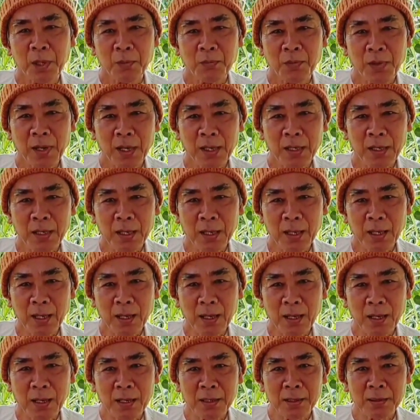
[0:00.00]
mình phải
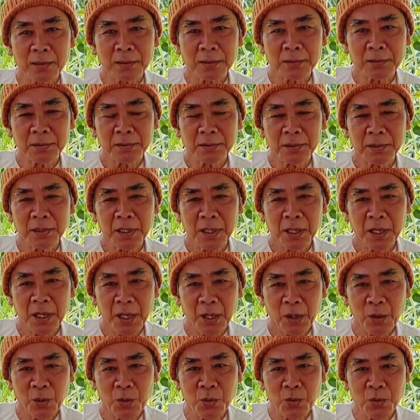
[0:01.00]
ờ,
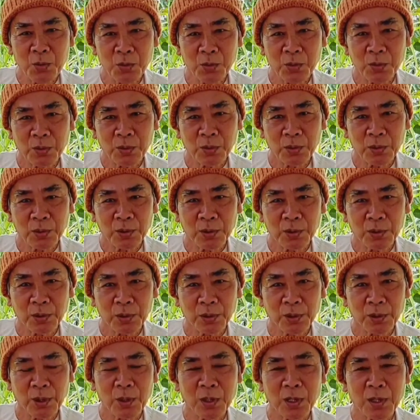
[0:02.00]
hiểu
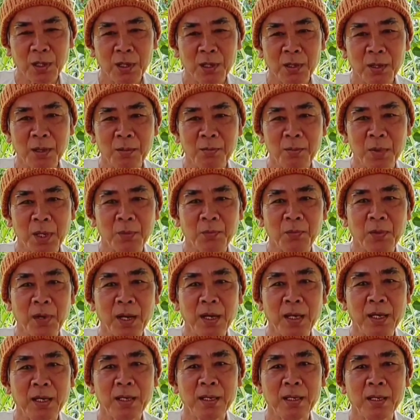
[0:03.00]
rồi ờ, mình
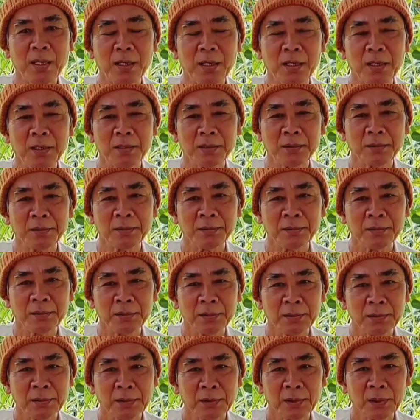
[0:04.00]
phải
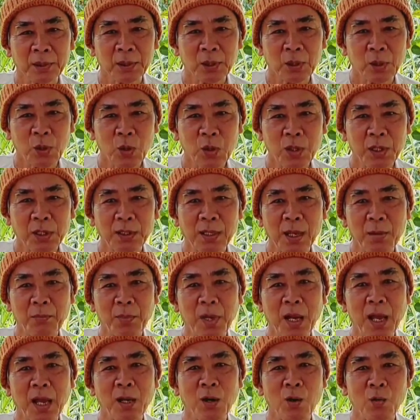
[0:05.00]
có cái
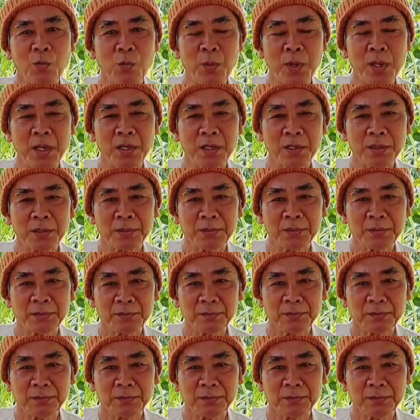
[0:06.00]
tâm đại hùng mới được